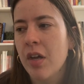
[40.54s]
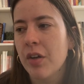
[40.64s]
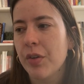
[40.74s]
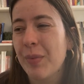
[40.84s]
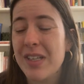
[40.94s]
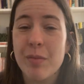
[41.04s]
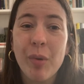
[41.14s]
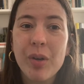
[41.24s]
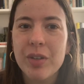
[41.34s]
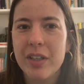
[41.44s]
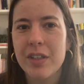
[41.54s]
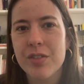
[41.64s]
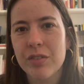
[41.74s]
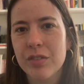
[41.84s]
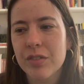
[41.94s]
euh, bah, j'ai peur qu'il y ait des
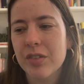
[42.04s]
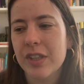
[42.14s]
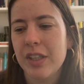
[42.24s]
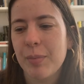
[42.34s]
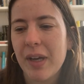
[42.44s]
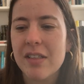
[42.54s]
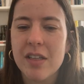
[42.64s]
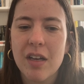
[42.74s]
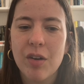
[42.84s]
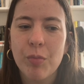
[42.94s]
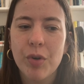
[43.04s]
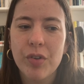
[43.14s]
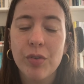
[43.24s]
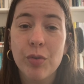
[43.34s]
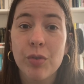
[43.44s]
gens qui prennent ça en
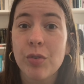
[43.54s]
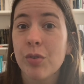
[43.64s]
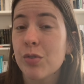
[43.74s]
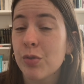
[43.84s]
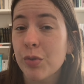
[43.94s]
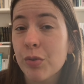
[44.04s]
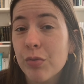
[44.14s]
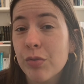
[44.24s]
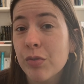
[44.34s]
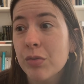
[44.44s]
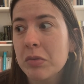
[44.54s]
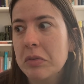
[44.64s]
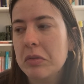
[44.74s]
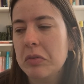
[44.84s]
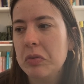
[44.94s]
mode donneuse de
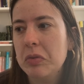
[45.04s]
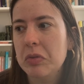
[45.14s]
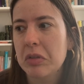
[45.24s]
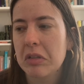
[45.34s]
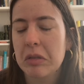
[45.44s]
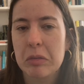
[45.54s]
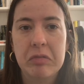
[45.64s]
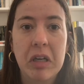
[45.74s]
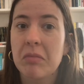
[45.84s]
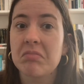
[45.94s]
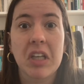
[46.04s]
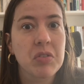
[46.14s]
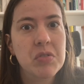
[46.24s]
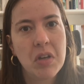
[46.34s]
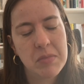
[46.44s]
leçons ou voilà,
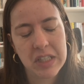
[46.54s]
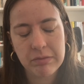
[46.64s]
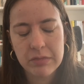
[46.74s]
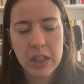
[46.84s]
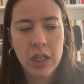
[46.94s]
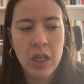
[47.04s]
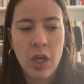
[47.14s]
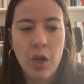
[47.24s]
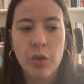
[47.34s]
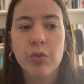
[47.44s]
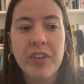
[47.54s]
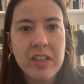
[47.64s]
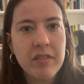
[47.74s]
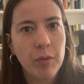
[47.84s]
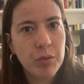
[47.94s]
quelque chose comme ça. Donc c'est
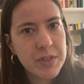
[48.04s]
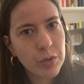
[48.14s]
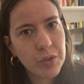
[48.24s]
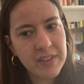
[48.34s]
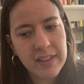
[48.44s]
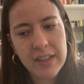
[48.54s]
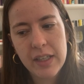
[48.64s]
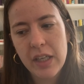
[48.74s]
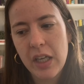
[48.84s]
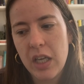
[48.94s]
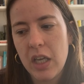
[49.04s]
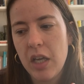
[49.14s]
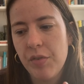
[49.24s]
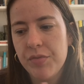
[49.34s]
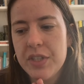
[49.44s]
que j'avais un peu mise de côté
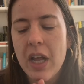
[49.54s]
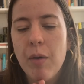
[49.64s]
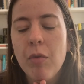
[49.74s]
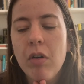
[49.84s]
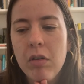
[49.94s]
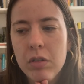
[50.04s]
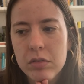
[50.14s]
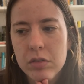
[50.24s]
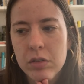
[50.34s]
et finalement,